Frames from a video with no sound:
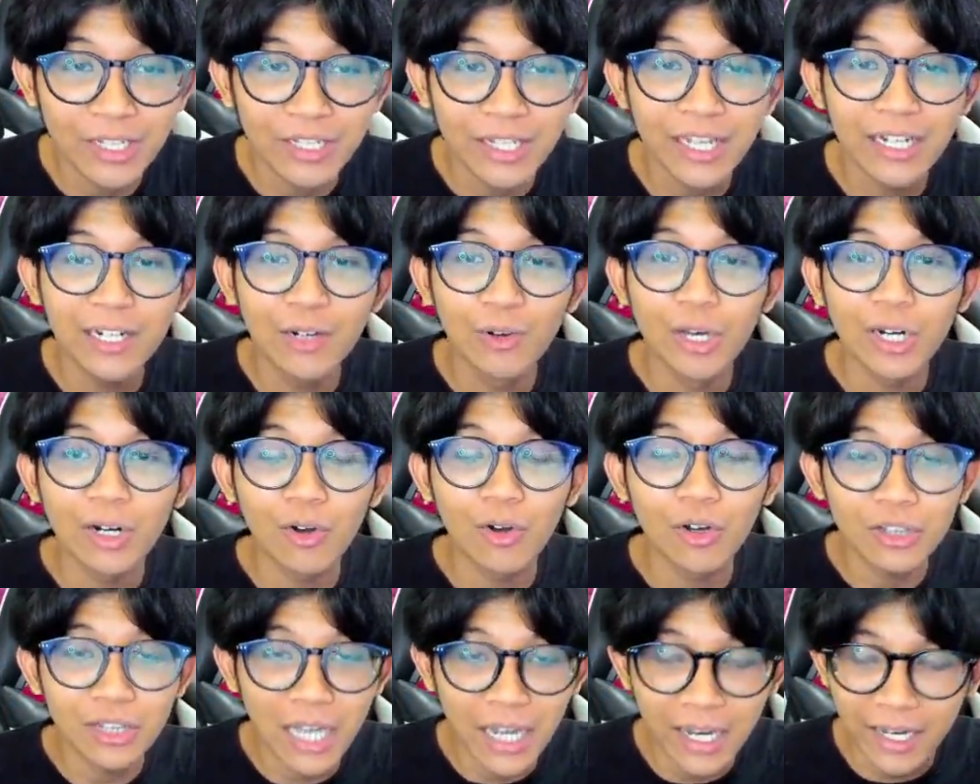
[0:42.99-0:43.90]
Nanti di luar
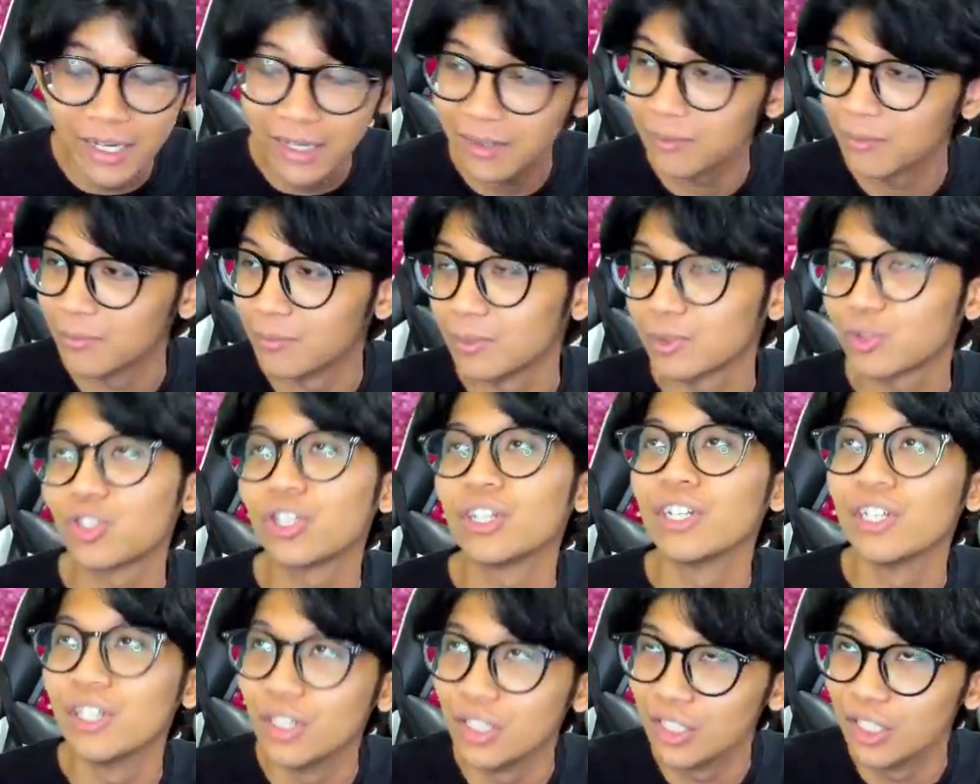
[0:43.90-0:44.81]
kota eh. Maksudnya
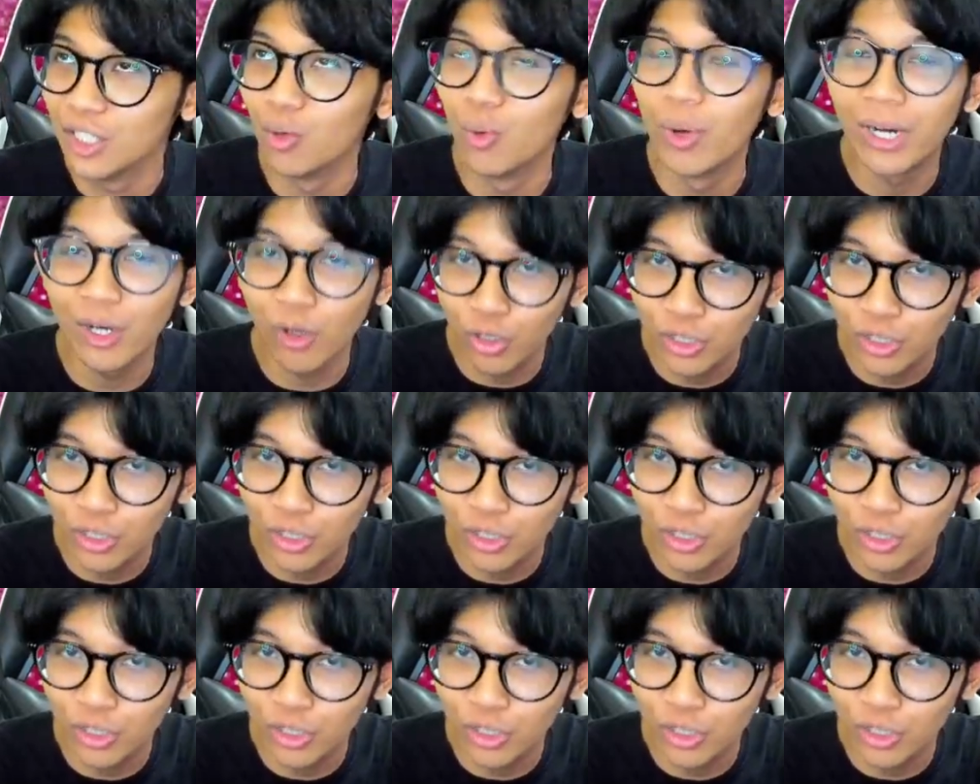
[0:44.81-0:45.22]
di, di luar